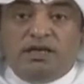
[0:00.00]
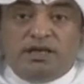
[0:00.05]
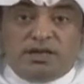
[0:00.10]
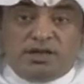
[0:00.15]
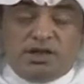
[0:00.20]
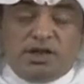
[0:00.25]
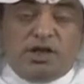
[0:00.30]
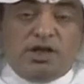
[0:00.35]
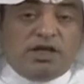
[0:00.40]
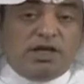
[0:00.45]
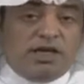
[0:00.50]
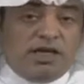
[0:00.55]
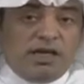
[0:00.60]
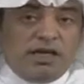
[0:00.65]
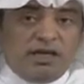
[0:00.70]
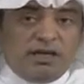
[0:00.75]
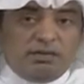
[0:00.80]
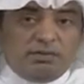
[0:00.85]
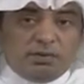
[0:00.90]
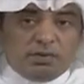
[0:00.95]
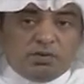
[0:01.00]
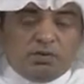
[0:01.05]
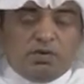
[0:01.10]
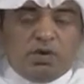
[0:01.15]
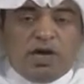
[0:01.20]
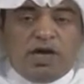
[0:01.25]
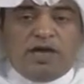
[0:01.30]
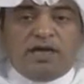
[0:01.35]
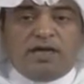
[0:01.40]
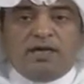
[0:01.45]
يستحق
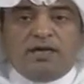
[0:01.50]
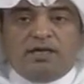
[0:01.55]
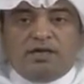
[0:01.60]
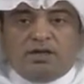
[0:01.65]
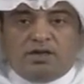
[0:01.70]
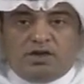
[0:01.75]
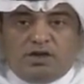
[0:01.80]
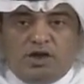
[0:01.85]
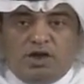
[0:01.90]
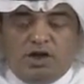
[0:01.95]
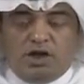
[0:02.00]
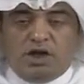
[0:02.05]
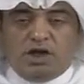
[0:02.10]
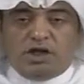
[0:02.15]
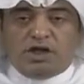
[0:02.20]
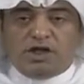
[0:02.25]
البطولة يستحق